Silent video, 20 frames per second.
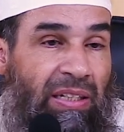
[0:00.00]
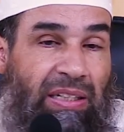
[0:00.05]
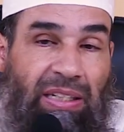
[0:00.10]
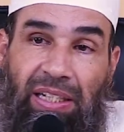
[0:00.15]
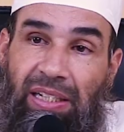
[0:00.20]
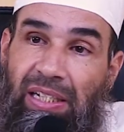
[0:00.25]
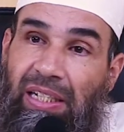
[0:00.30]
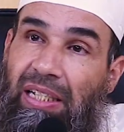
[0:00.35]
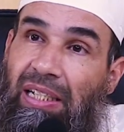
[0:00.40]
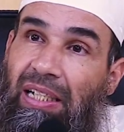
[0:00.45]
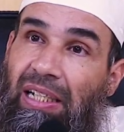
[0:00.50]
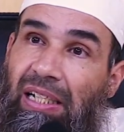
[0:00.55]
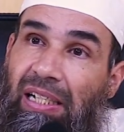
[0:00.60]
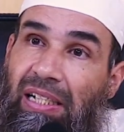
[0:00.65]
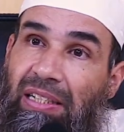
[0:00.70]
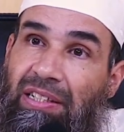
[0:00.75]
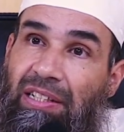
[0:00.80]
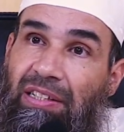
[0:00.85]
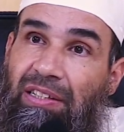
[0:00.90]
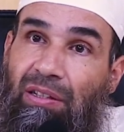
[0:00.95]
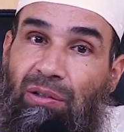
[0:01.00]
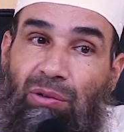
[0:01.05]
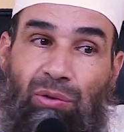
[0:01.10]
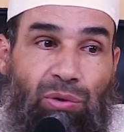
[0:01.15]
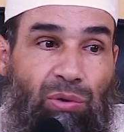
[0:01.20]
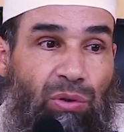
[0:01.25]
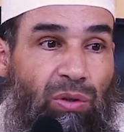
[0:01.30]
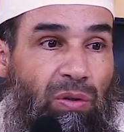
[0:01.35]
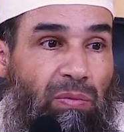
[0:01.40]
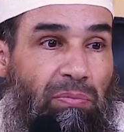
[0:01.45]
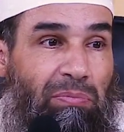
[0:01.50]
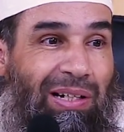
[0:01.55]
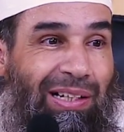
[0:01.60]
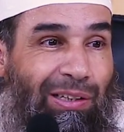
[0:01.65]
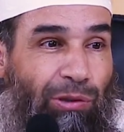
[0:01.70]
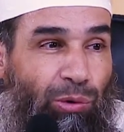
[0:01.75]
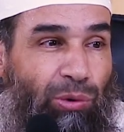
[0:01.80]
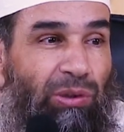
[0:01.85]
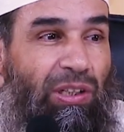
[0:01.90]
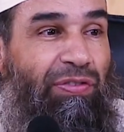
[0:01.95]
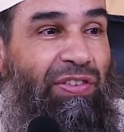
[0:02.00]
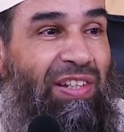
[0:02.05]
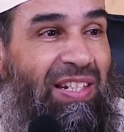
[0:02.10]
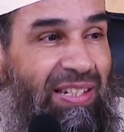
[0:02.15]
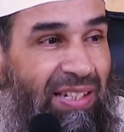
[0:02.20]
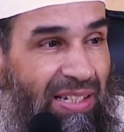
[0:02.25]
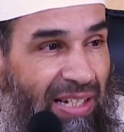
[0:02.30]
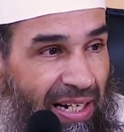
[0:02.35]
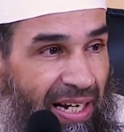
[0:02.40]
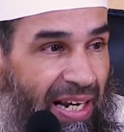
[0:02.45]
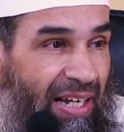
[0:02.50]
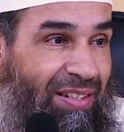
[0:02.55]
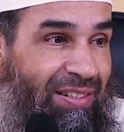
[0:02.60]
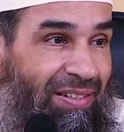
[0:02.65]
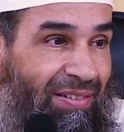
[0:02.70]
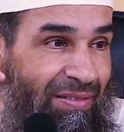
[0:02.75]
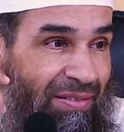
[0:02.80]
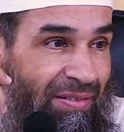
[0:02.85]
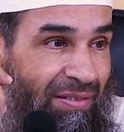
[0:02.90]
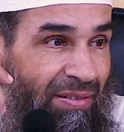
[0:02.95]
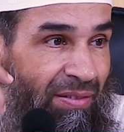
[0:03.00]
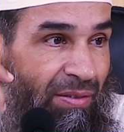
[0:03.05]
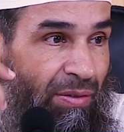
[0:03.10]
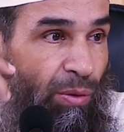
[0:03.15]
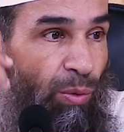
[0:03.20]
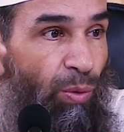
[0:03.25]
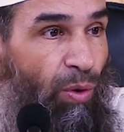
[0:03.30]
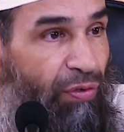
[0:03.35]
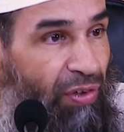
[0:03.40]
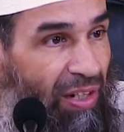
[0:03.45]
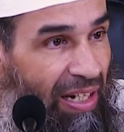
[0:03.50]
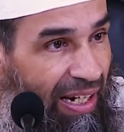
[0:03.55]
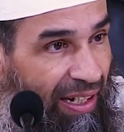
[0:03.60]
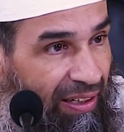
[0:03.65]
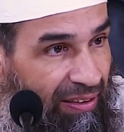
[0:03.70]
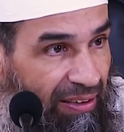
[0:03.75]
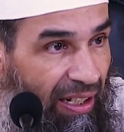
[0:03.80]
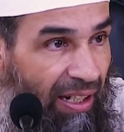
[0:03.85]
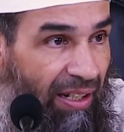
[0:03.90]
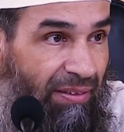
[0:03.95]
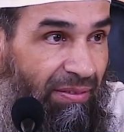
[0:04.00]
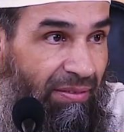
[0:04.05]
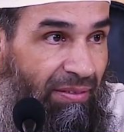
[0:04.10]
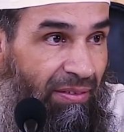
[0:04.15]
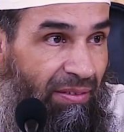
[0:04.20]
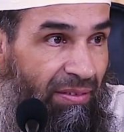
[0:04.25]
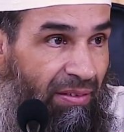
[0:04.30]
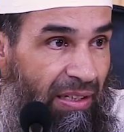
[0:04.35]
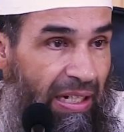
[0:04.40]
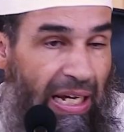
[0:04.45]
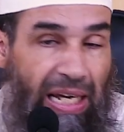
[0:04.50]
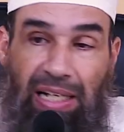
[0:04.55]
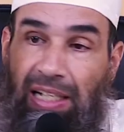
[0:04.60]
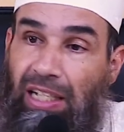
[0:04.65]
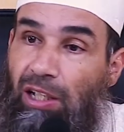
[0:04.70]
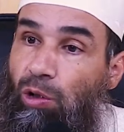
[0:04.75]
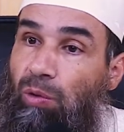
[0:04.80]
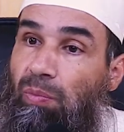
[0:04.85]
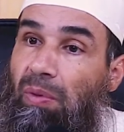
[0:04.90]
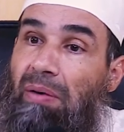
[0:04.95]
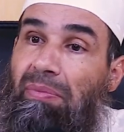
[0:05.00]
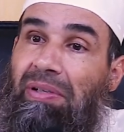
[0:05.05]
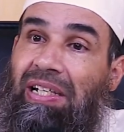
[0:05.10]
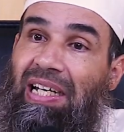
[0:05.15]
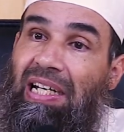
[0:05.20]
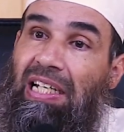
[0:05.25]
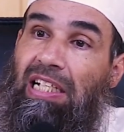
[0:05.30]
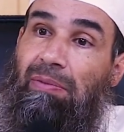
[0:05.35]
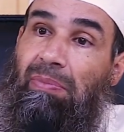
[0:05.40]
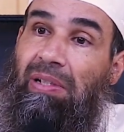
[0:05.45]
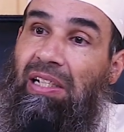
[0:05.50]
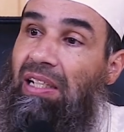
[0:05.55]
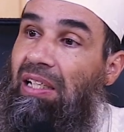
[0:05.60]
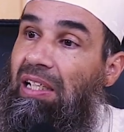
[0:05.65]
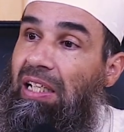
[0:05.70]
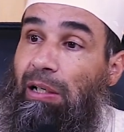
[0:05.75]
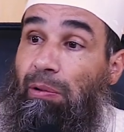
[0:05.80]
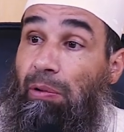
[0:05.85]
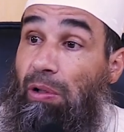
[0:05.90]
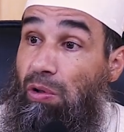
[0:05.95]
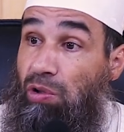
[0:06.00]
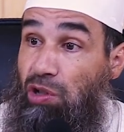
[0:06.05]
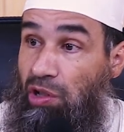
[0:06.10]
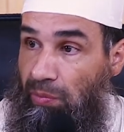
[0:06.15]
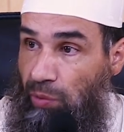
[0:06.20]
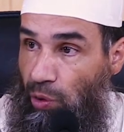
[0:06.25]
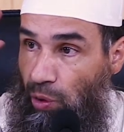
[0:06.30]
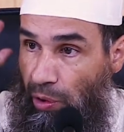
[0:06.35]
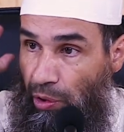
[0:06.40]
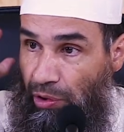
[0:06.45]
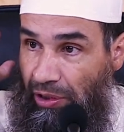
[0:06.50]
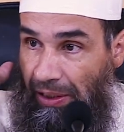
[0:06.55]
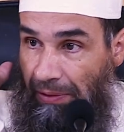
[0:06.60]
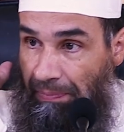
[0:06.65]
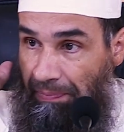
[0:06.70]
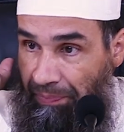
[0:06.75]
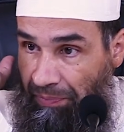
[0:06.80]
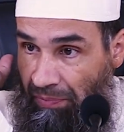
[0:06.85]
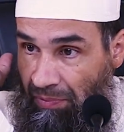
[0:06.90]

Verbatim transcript: يعني التي تكون معدودة في الزلات وفي الأخطاء لأنه ما من عالم إلا ويصيب ويخطئ